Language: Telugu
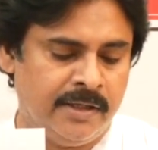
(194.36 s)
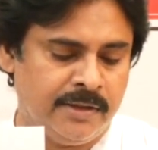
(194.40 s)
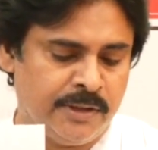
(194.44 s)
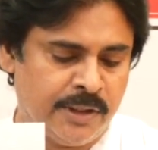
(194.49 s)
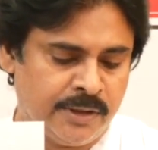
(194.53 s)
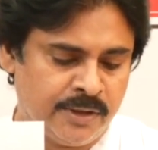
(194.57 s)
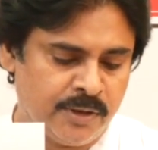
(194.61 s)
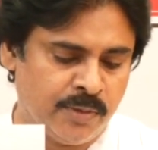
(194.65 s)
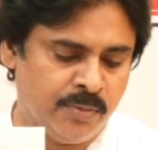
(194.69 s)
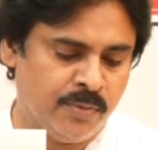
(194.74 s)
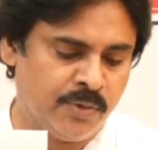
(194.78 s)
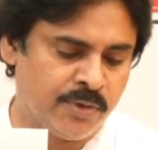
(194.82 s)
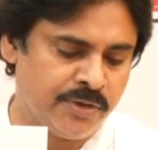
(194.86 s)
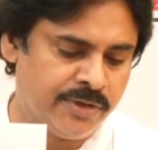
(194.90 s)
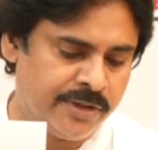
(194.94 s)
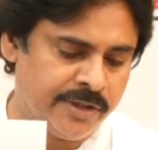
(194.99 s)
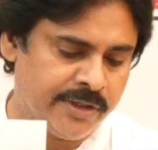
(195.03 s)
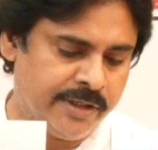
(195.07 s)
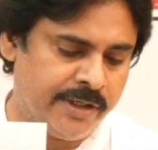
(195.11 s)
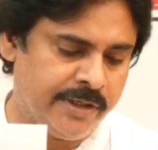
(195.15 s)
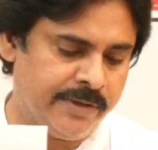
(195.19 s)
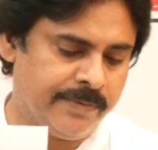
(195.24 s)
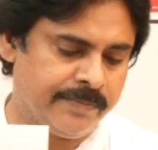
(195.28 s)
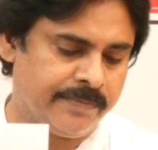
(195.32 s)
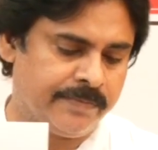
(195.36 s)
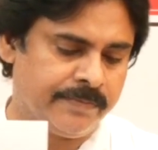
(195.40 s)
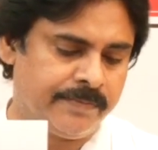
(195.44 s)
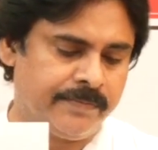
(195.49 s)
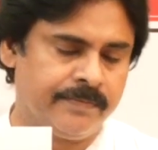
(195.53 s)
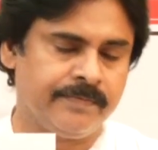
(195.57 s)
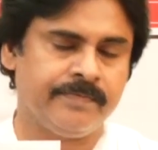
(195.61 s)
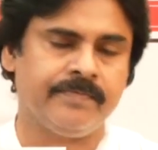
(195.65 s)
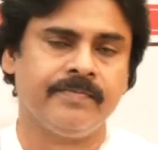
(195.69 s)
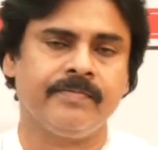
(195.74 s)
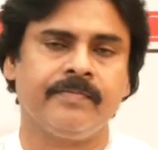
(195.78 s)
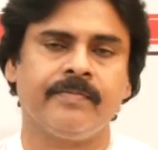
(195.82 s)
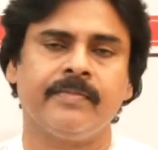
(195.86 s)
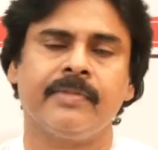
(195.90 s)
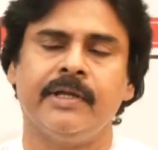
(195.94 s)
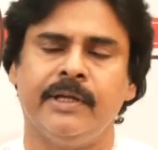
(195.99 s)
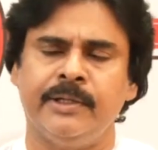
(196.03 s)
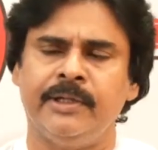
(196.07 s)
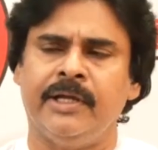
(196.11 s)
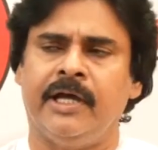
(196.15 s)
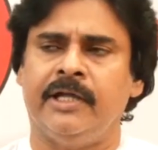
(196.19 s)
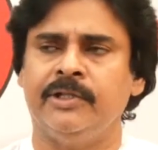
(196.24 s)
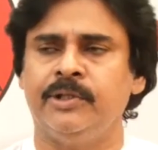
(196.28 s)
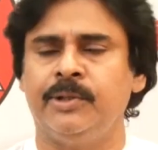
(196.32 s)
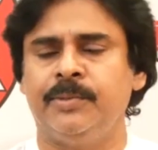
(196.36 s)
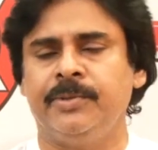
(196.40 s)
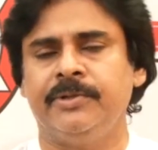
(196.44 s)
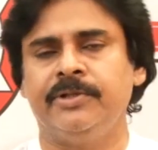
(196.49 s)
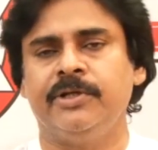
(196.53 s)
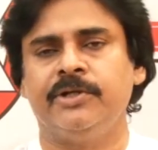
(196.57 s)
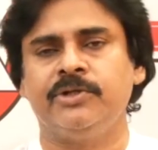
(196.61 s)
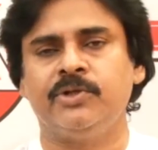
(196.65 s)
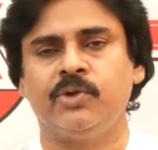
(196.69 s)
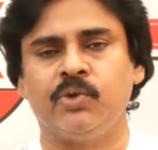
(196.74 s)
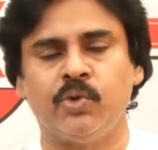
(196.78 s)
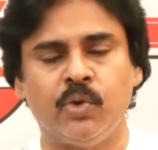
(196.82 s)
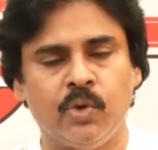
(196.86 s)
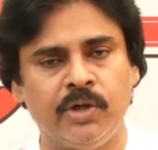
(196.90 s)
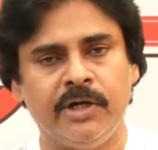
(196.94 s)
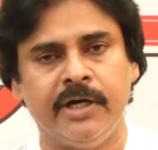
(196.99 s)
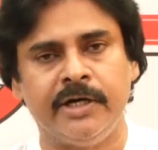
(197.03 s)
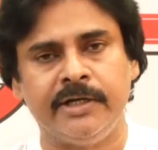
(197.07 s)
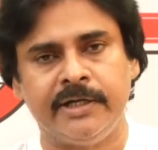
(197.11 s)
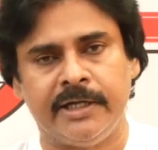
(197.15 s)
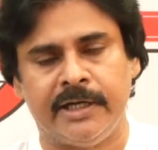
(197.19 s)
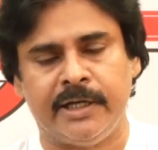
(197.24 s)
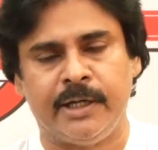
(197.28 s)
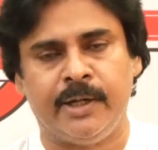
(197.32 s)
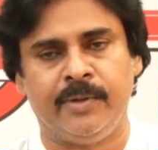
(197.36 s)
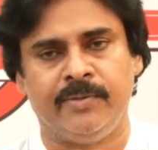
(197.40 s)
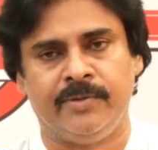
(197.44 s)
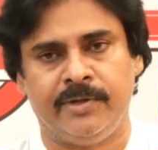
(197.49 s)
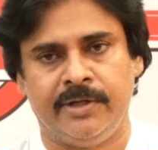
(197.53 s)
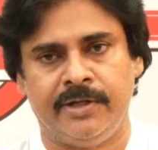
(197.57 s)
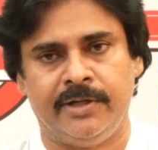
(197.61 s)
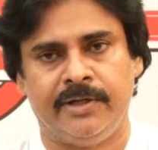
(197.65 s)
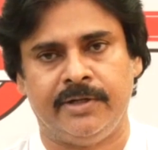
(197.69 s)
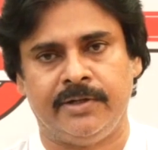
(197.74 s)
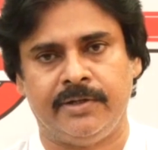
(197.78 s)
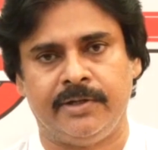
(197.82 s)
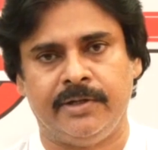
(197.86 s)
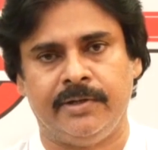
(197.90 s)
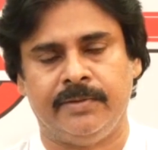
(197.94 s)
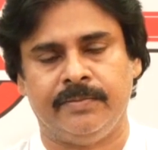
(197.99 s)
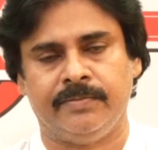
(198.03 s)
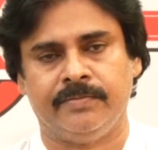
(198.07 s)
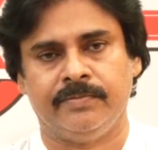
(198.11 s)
దాంట్లో ముఖ్యంగా అంటే ఆంధ్రప్రదేశ్ రోడ్లు అంటే ఎలా ఉన్నాయంటే